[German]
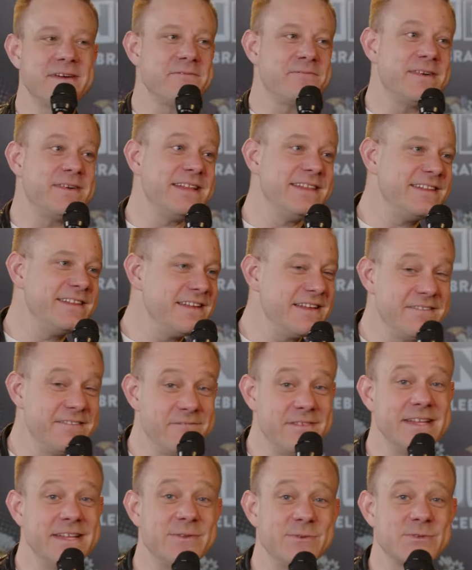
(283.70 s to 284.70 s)
wenn,
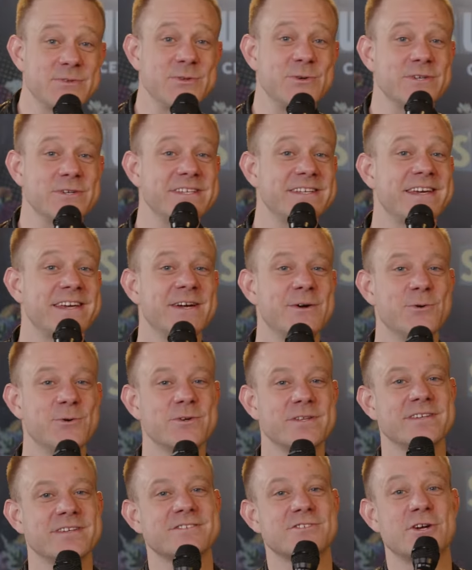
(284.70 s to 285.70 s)
wenn du es noch nicht
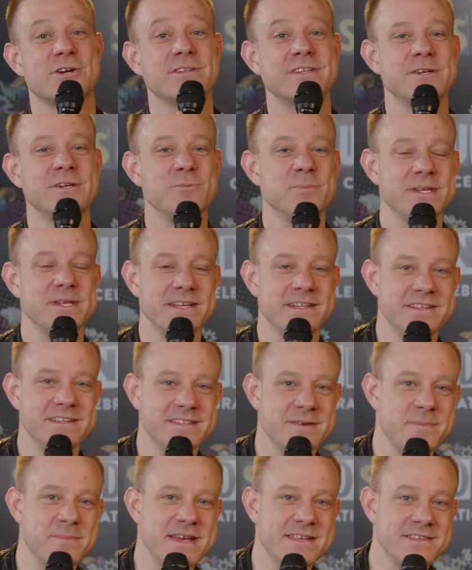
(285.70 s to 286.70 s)
geguckt hast, schau dir unbedingt
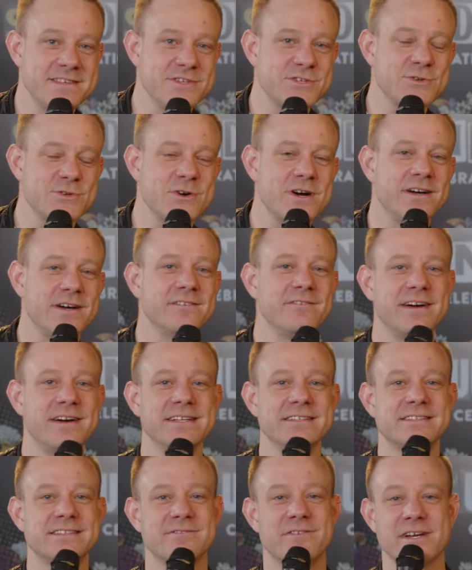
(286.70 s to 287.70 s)
diese Message noch an,
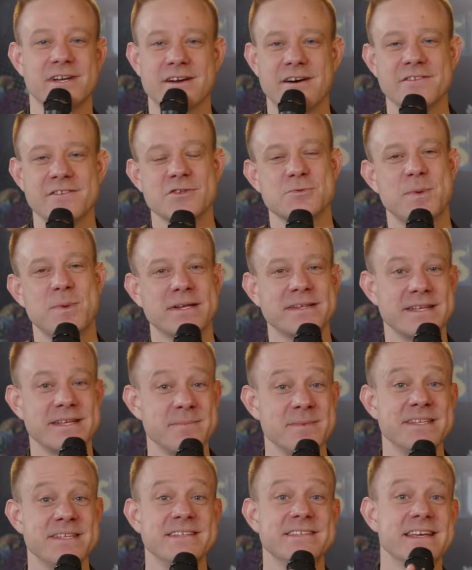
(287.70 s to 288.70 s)
weil es war ganz spannend,
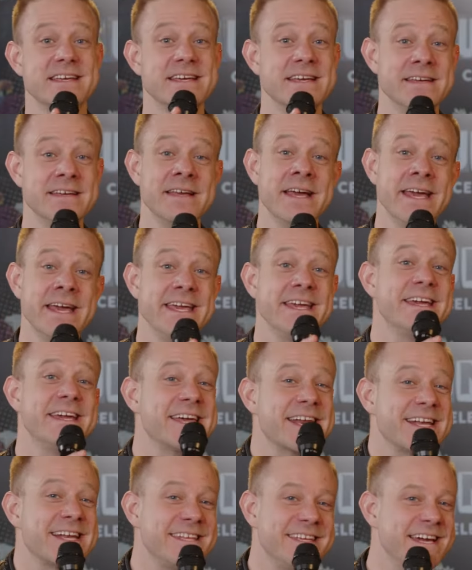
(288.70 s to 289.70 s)
eben diese äh,
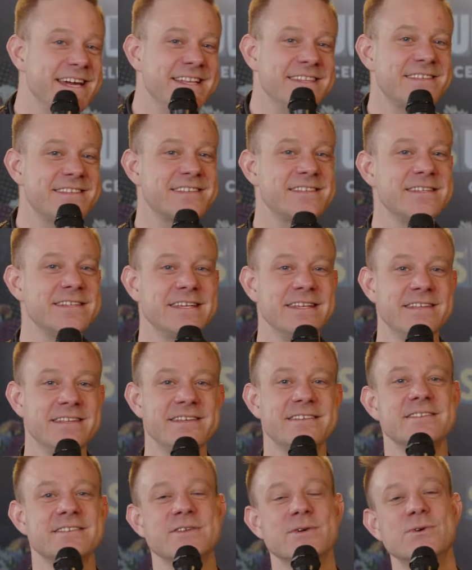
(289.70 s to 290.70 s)
Ingredienzen in
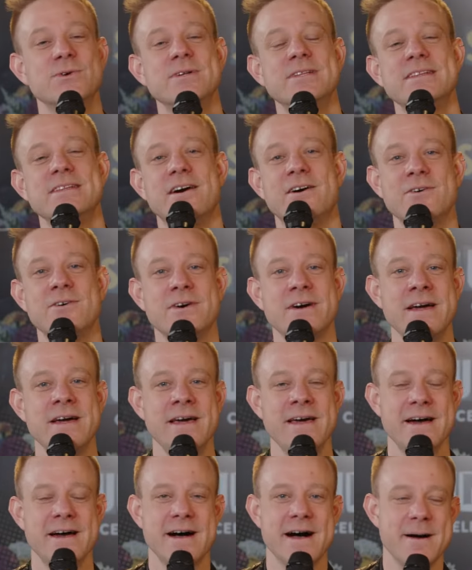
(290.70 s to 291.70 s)
diesen Ölen auch
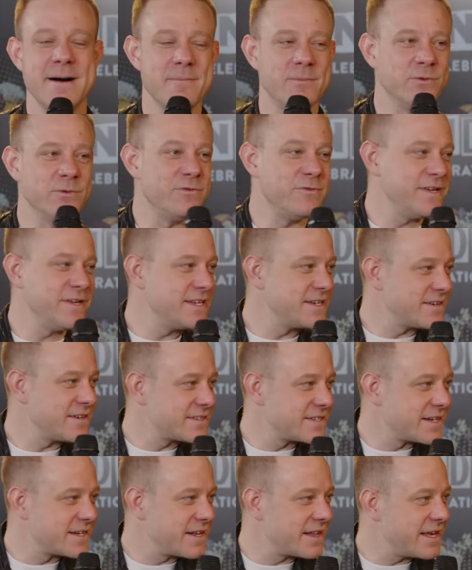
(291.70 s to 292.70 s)
ähm, und wie ihr
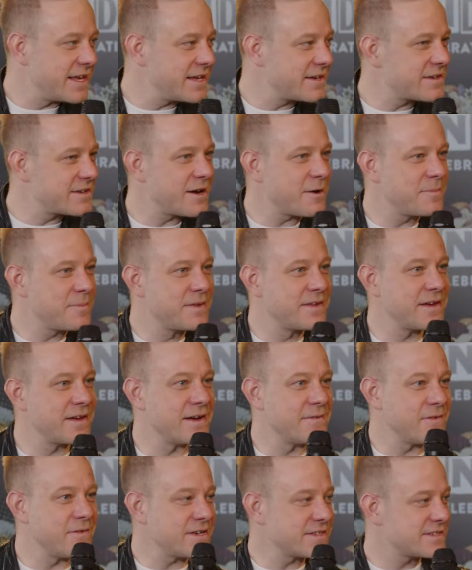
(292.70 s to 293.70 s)
das erklärt habt,
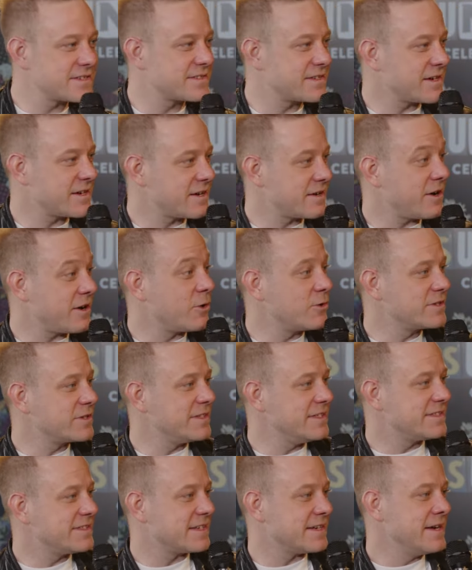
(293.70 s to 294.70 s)
äh, was da auch
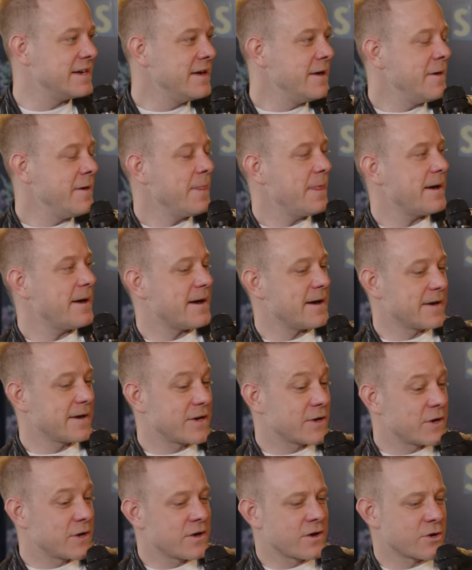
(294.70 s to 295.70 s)
diese äh,
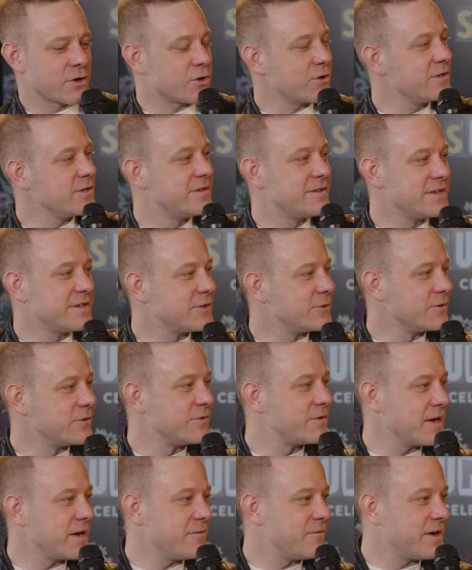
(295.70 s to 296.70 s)
Kräuter
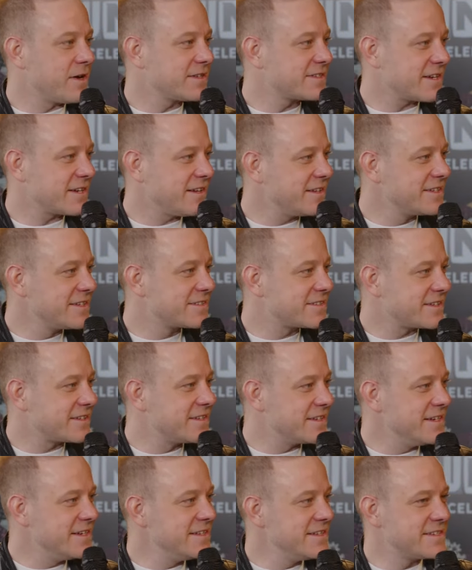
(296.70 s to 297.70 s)
und was alles da
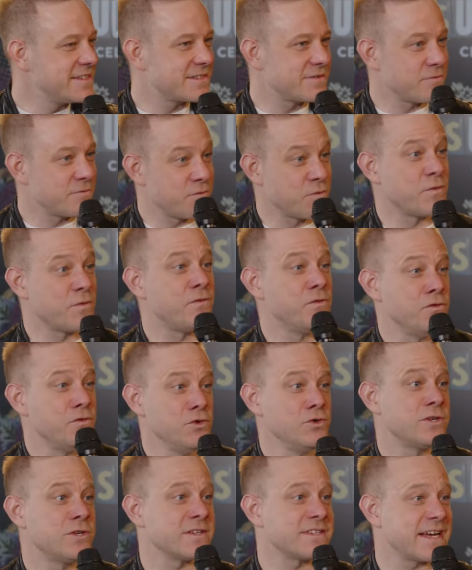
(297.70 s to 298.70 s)
drin ist,
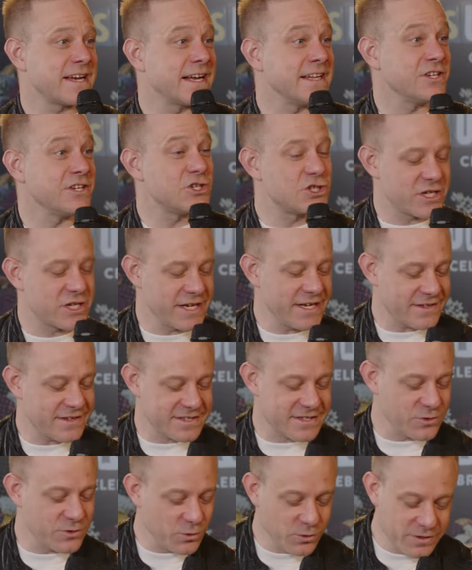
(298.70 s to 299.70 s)
wofür das eigentlich steht.
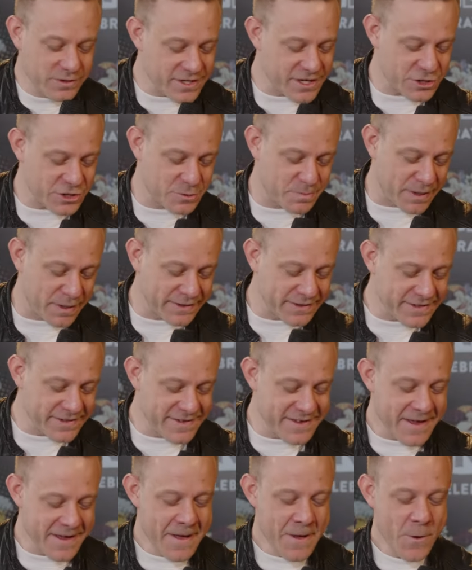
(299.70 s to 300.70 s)
Also ultra
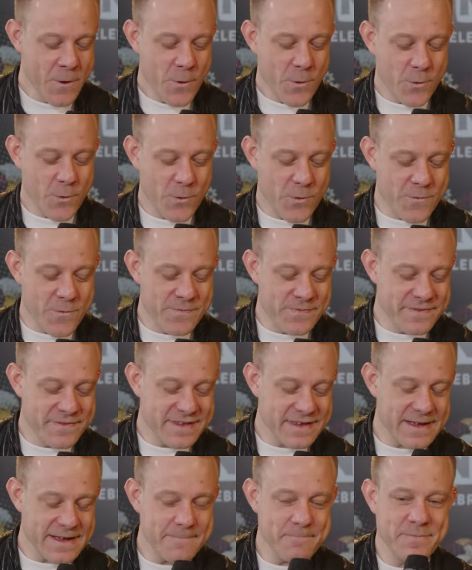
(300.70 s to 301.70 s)
spannend.
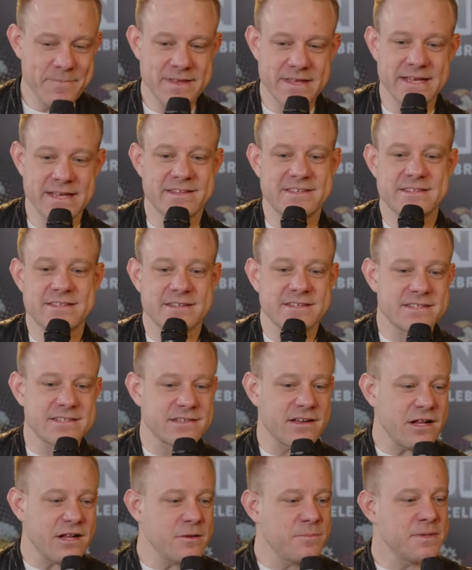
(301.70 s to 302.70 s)
Und jetzt
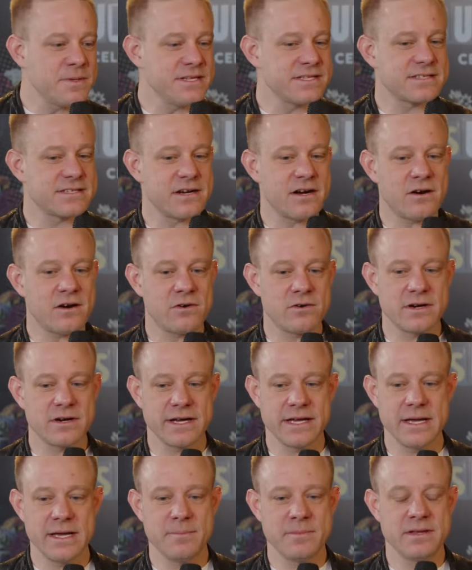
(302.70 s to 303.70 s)
das Salben ist ja
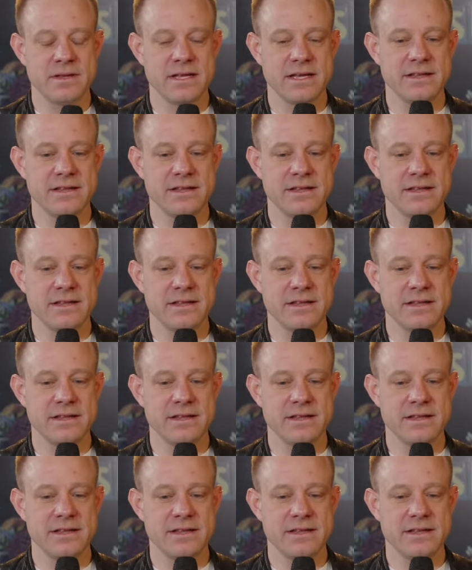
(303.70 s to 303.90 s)
auch eben